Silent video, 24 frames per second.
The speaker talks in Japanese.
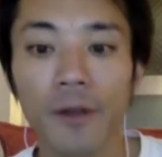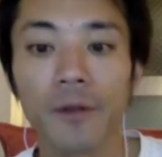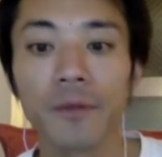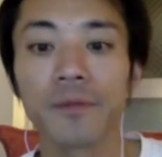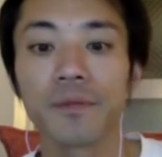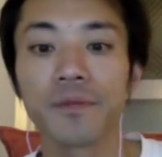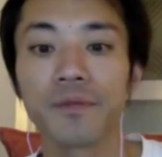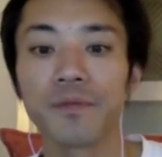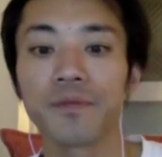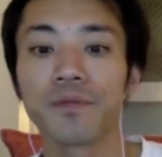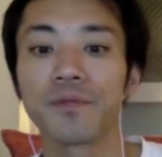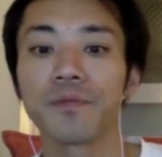い。
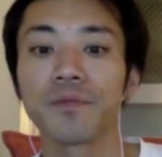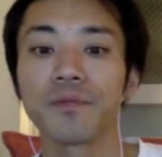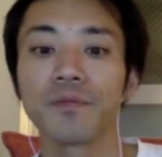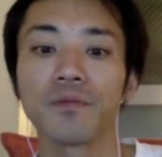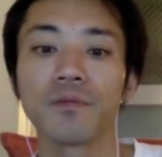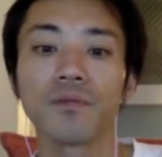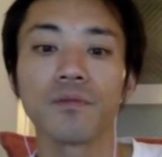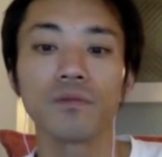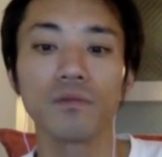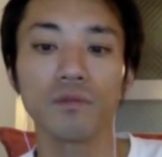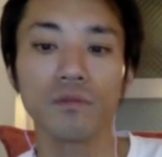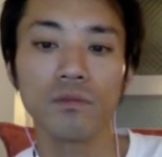
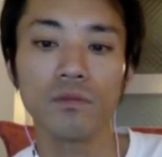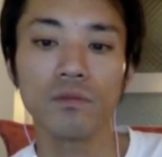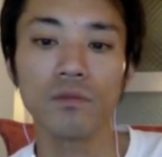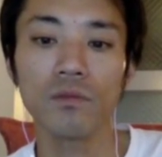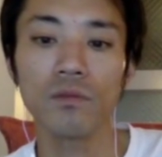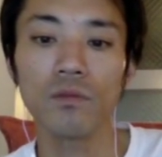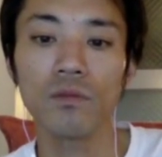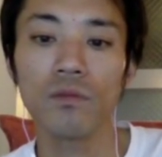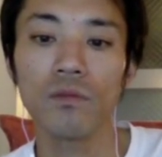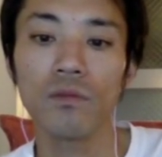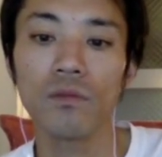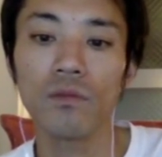うー
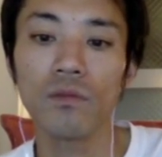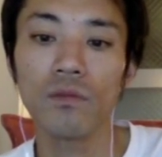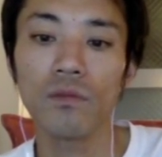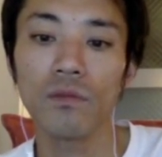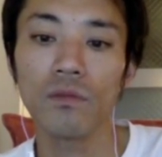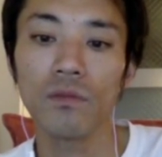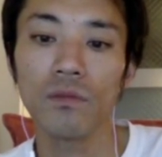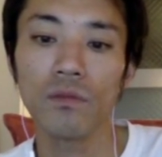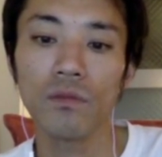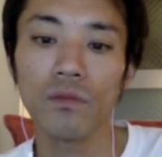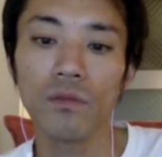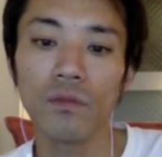
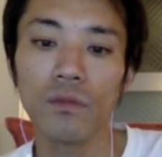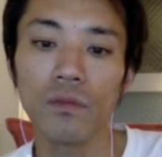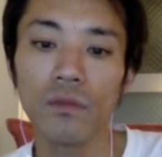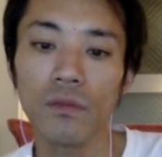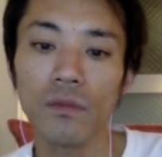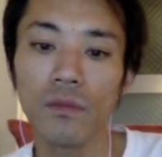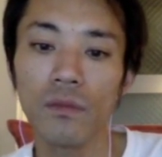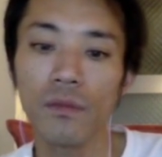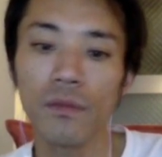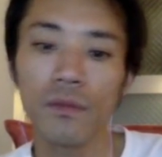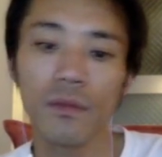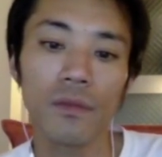ん。
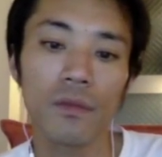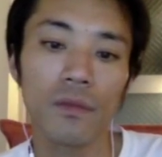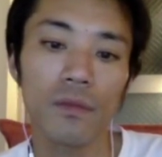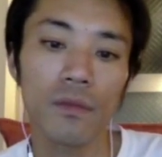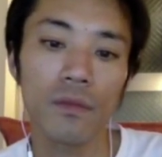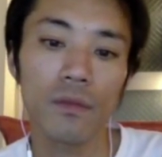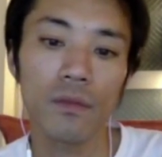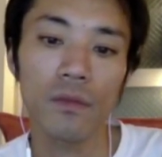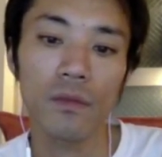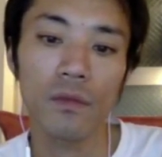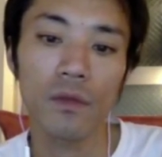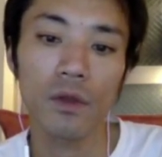
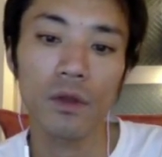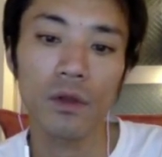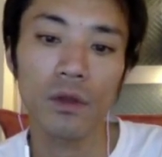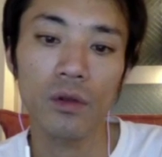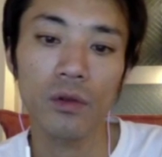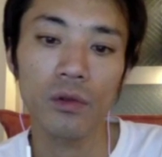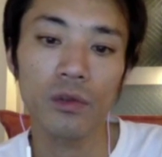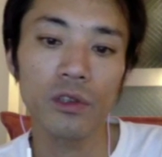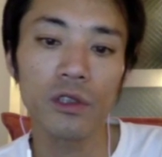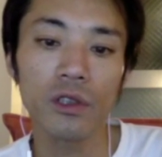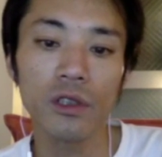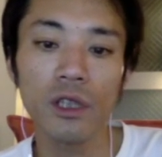
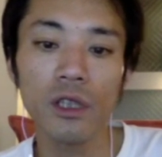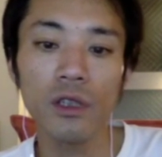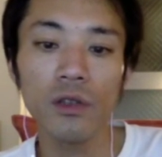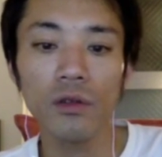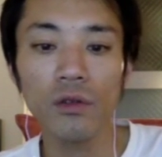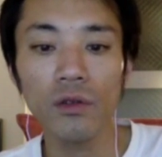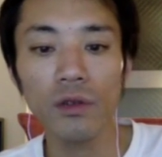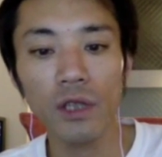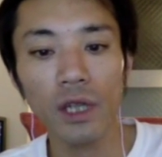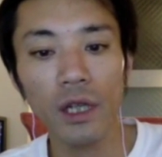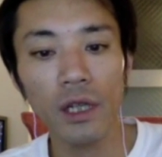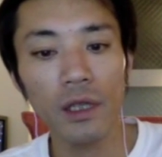突然
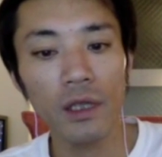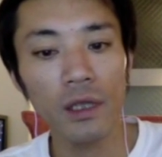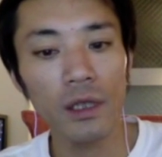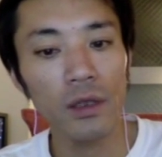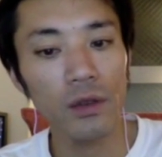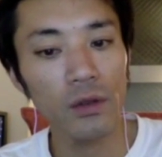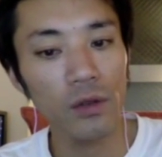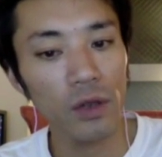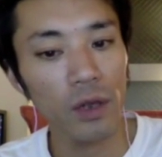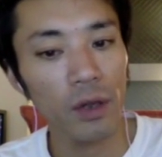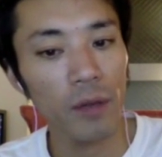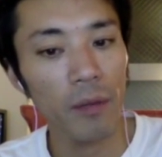の退
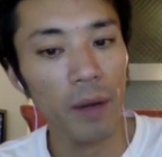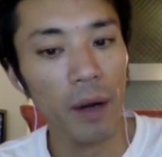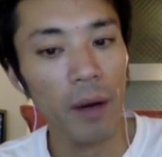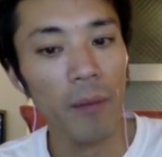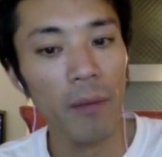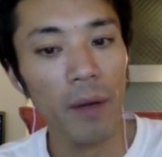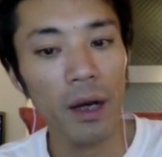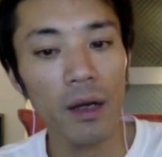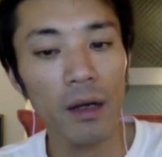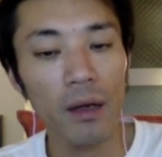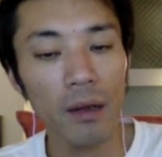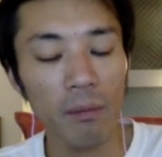任というか、まあ、
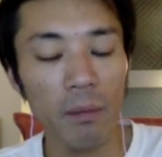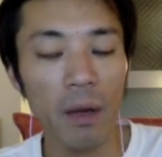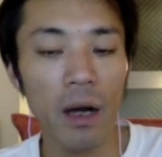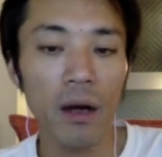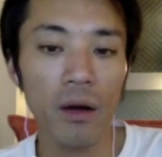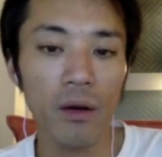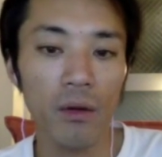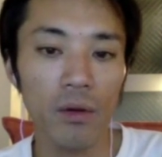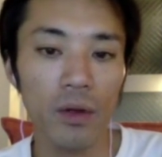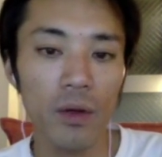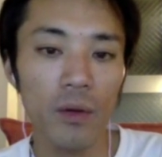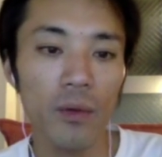まあ、ま
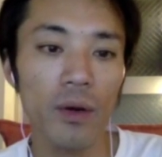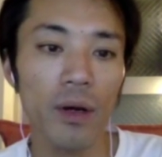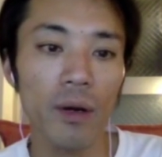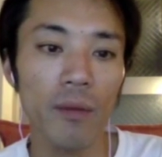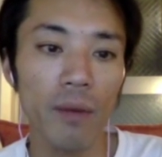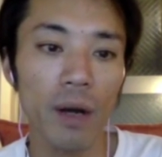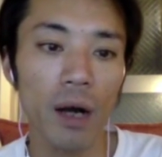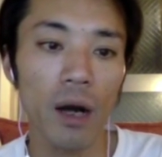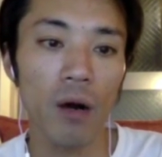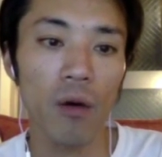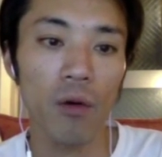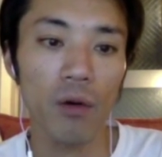あ、これは
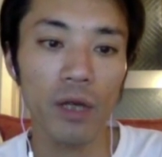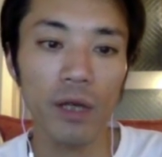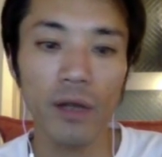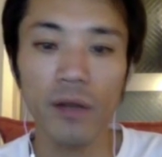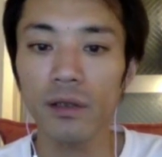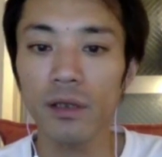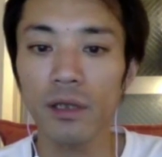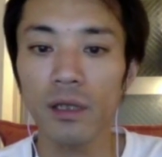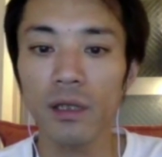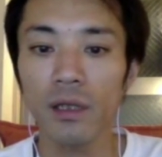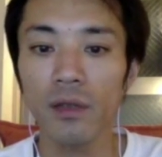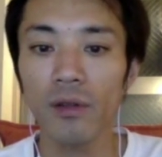まあ、お
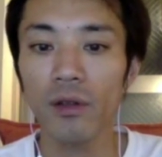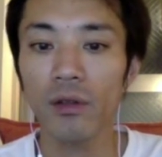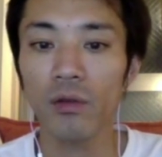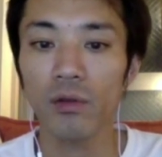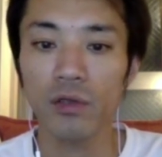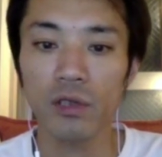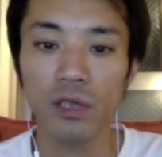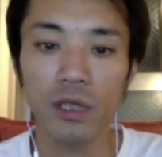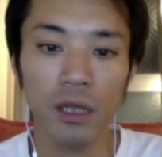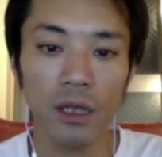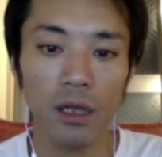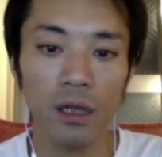客さんには
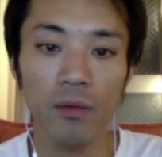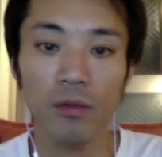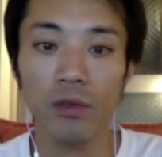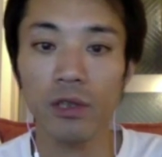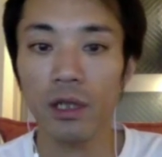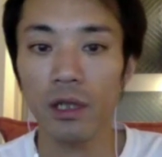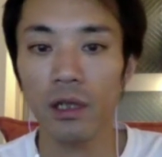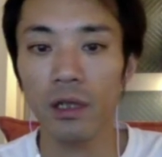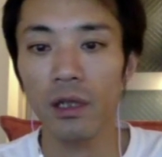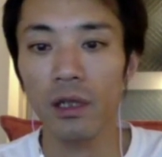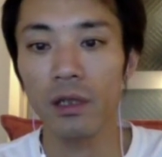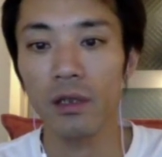突然かも
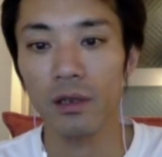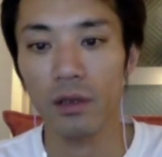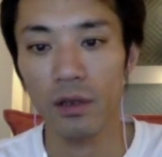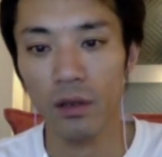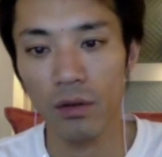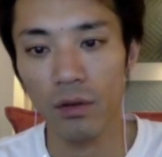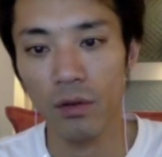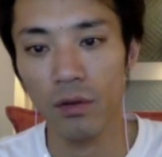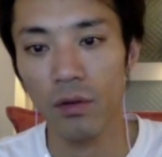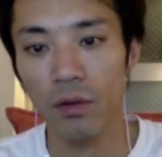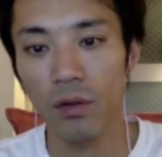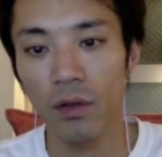しれないですけ
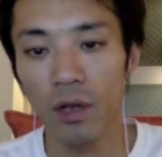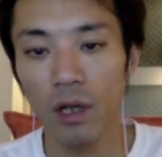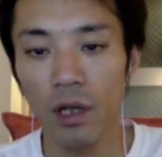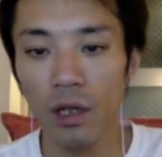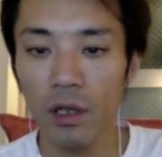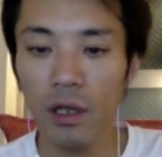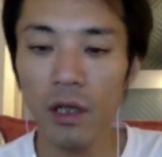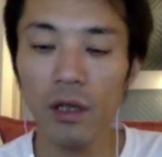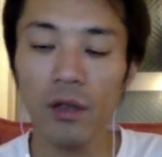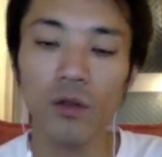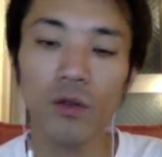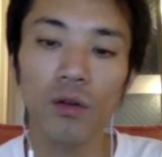ど、
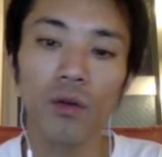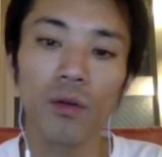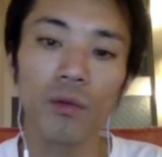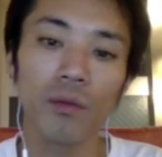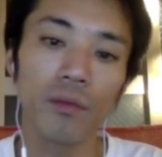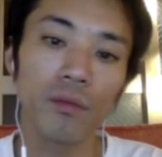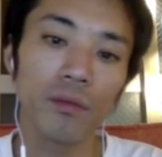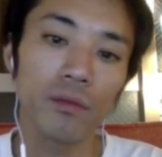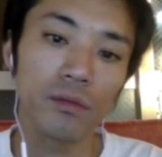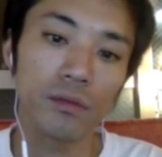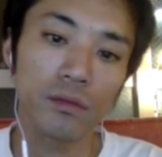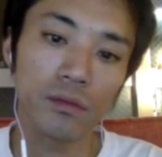結
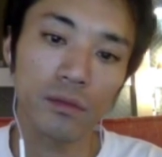構